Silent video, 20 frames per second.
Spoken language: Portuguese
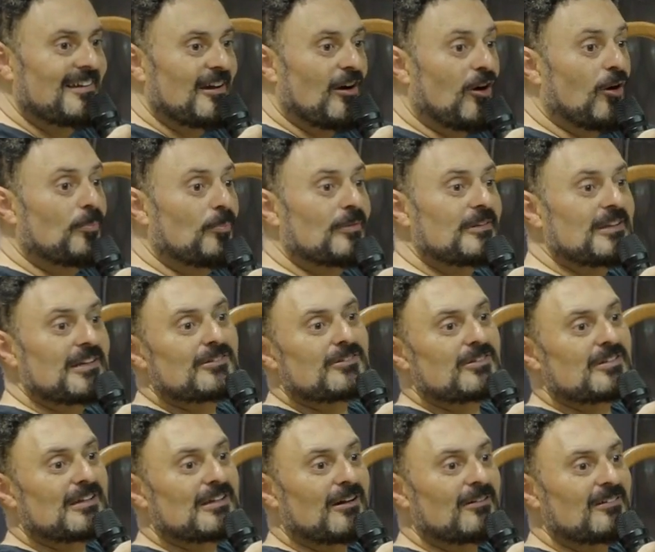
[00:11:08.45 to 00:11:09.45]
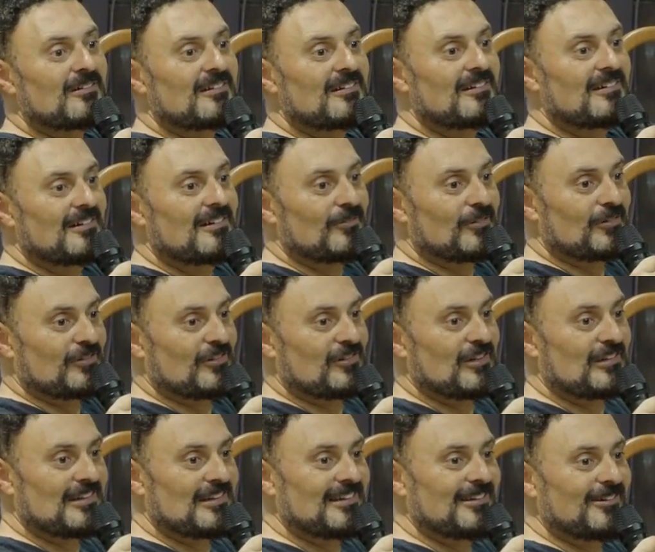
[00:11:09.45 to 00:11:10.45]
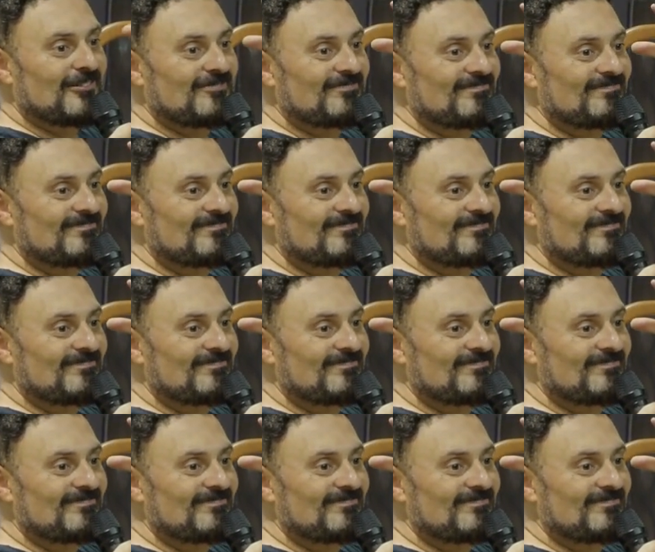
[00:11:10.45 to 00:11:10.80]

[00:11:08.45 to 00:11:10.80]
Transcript: Olha o poder do sinal. Você já entendeu.